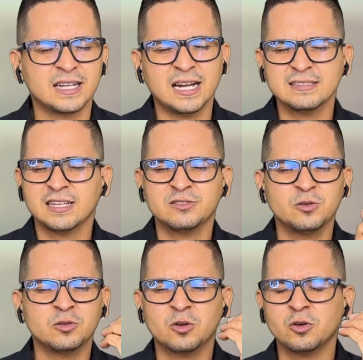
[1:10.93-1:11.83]
gracias
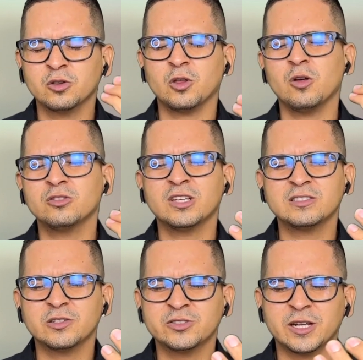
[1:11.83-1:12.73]
junto con todos
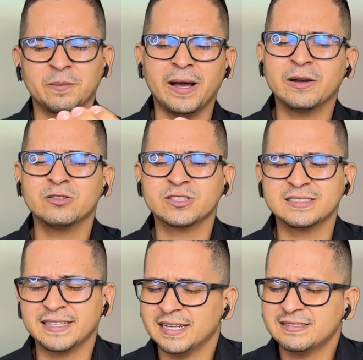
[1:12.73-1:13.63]
estos hermanos que
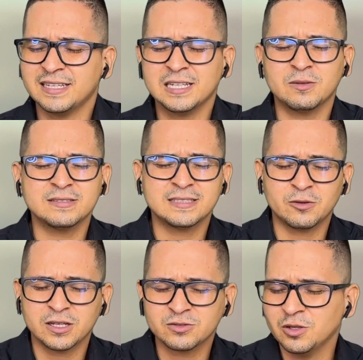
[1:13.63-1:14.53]
están haciendo esta
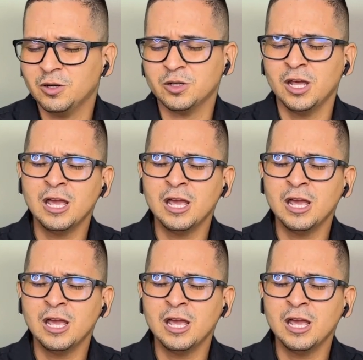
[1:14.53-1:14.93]
oración